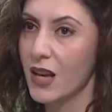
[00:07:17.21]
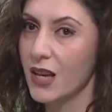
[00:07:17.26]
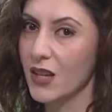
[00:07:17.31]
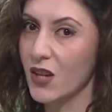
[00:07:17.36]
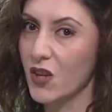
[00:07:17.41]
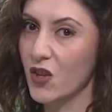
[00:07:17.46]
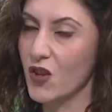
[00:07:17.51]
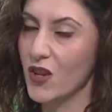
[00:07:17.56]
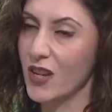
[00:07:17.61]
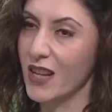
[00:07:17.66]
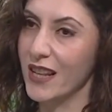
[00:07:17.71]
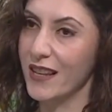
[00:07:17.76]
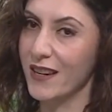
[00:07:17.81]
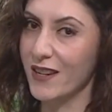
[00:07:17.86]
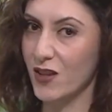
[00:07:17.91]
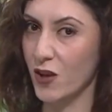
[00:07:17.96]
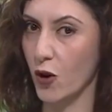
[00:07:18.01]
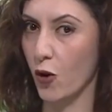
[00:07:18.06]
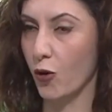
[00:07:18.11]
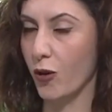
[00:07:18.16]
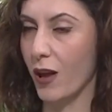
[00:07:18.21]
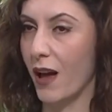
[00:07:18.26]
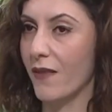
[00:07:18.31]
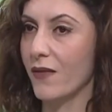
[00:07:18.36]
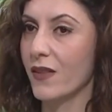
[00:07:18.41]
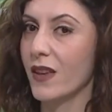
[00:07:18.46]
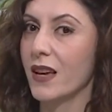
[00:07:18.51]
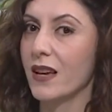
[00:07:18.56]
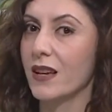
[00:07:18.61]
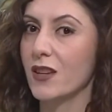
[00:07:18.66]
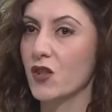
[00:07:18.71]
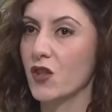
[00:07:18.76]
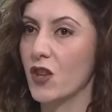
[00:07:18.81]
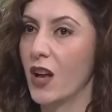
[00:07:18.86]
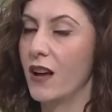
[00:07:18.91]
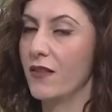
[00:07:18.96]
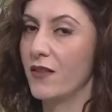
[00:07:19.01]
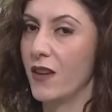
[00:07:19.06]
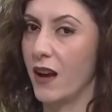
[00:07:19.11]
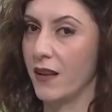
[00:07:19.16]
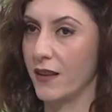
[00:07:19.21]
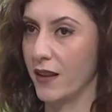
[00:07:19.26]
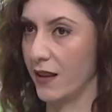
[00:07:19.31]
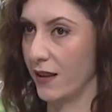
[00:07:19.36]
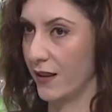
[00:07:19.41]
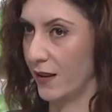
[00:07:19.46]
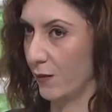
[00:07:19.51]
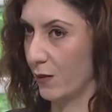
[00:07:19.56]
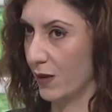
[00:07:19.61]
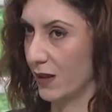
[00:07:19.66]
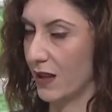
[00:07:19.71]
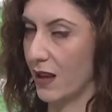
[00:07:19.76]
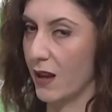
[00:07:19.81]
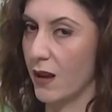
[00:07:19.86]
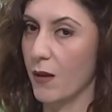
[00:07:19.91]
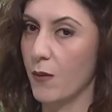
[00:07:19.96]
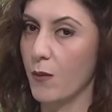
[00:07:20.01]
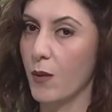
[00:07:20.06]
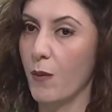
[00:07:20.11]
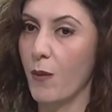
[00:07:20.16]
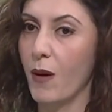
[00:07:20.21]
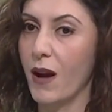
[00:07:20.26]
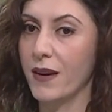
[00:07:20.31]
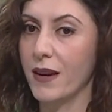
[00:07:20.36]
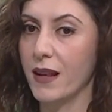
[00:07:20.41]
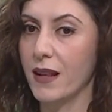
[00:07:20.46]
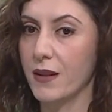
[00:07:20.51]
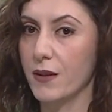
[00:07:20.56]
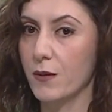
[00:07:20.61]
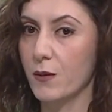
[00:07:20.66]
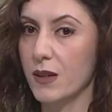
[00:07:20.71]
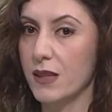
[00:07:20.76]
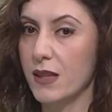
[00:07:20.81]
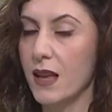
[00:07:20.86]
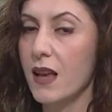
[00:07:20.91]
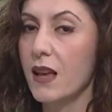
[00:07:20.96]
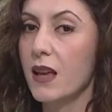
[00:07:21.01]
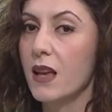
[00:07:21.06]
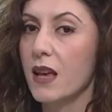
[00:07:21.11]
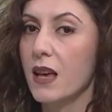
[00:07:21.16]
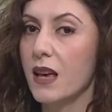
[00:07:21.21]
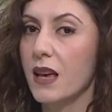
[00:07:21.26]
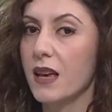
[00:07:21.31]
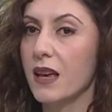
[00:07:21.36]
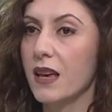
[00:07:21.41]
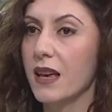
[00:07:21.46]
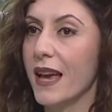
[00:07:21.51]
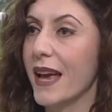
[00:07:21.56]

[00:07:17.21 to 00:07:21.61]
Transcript: yaşı ilerice olan işte anneannelerimize, babaannelerimize e,